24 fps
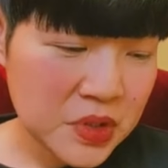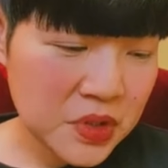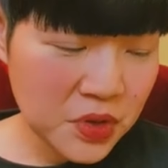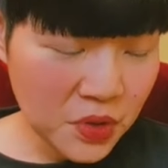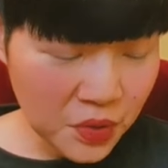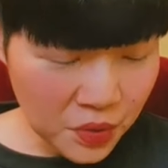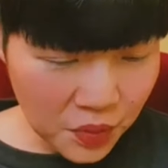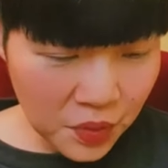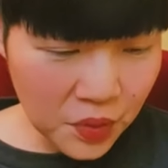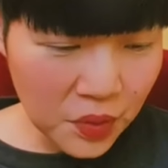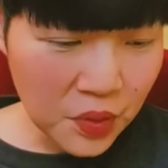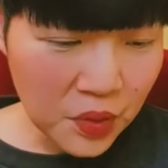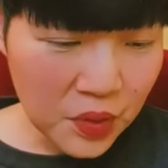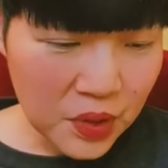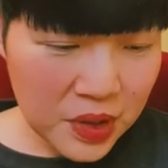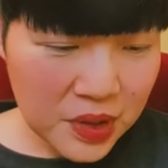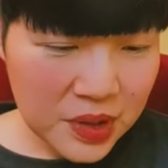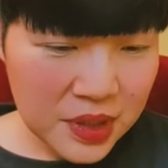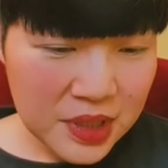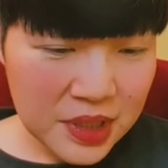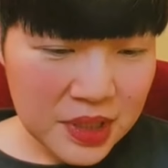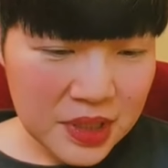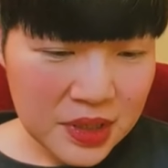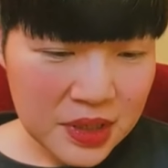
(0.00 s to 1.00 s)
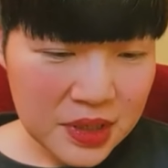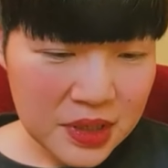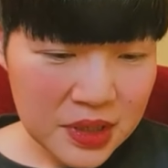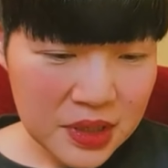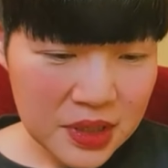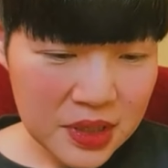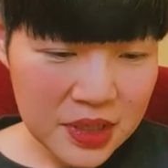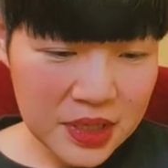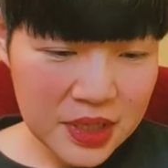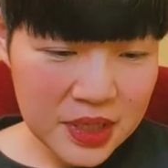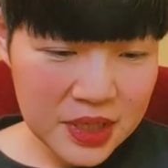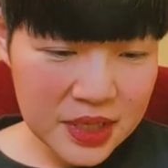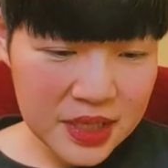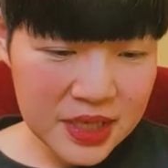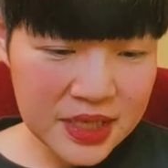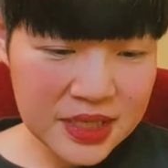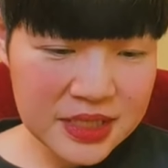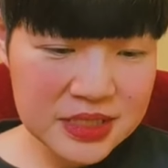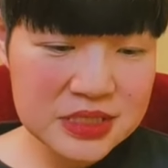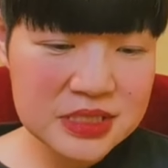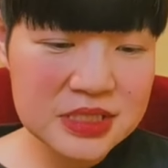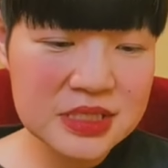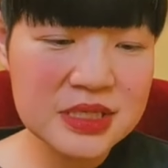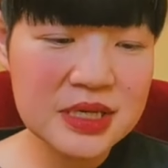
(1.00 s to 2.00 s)
今日、えー、
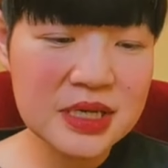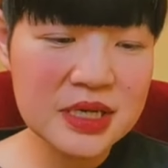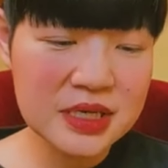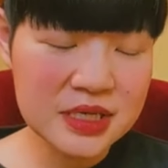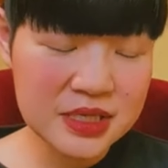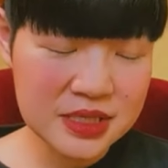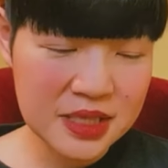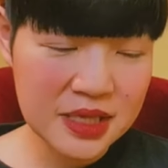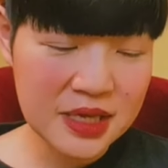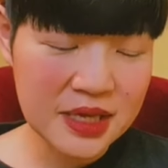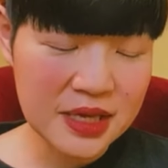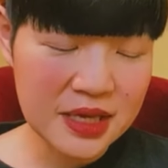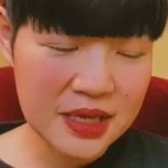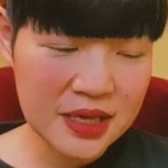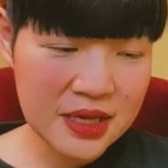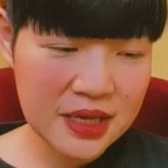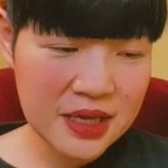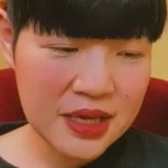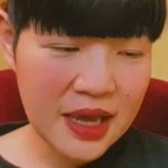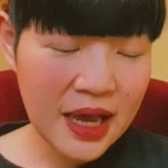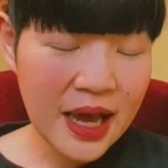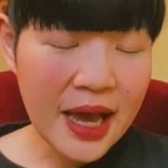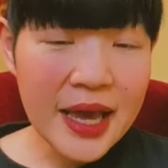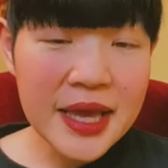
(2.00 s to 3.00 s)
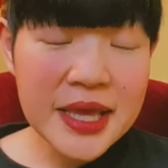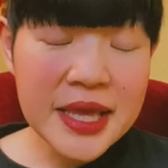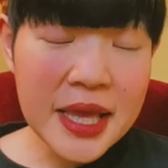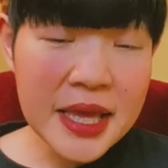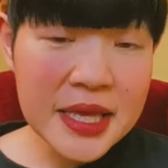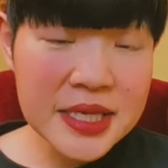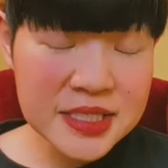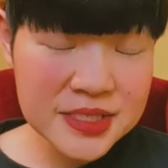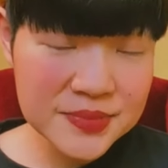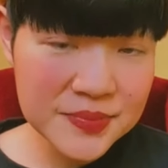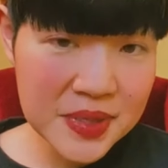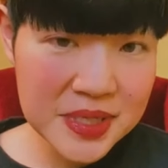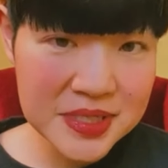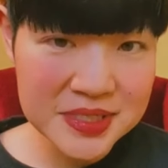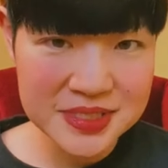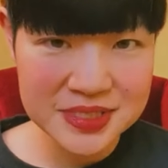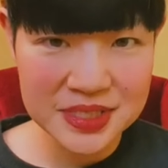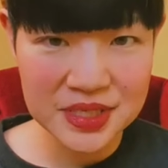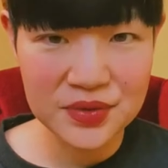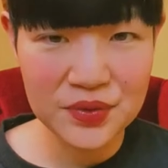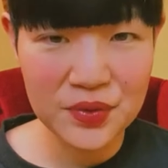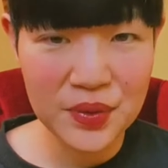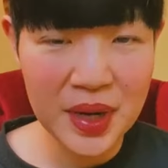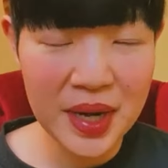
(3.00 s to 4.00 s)
返信が来て、拝見しますっ
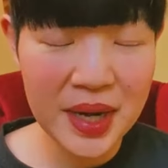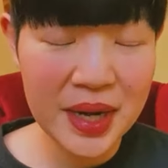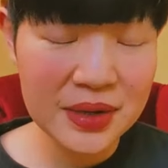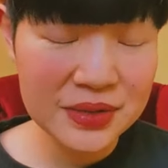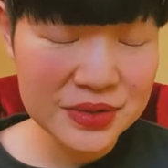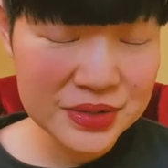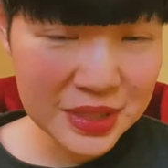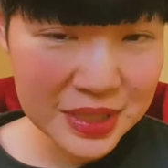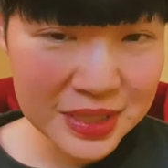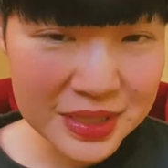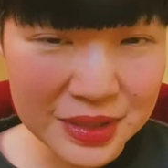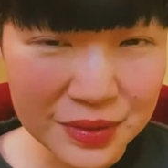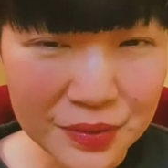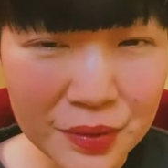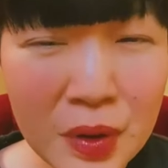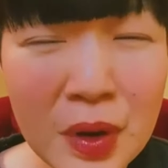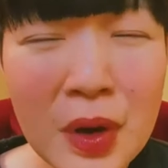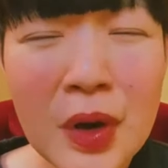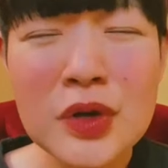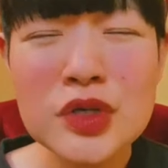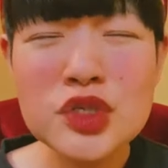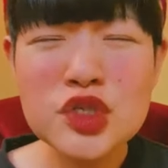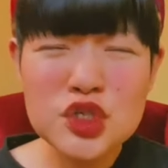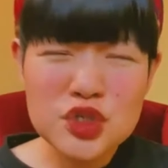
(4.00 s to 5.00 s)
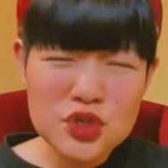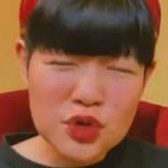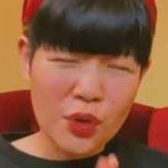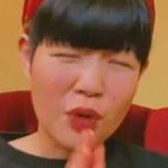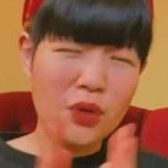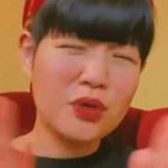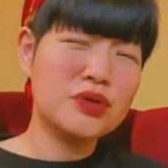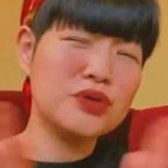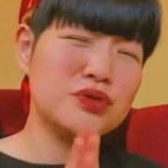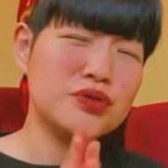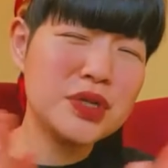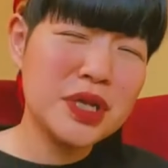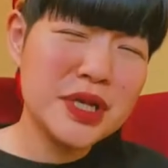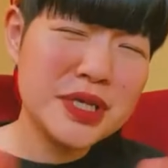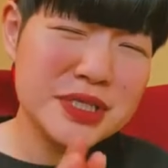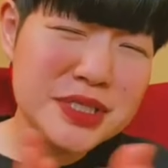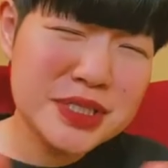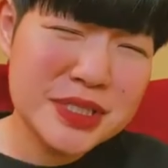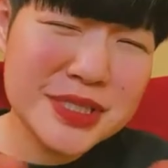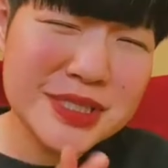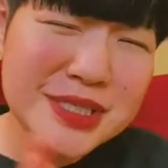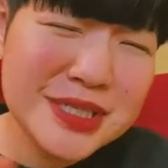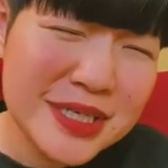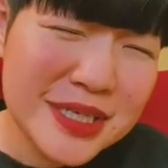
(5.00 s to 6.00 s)
ていう連絡が来たの。すっごく嬉
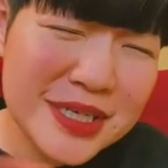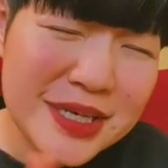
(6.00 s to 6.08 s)
しい。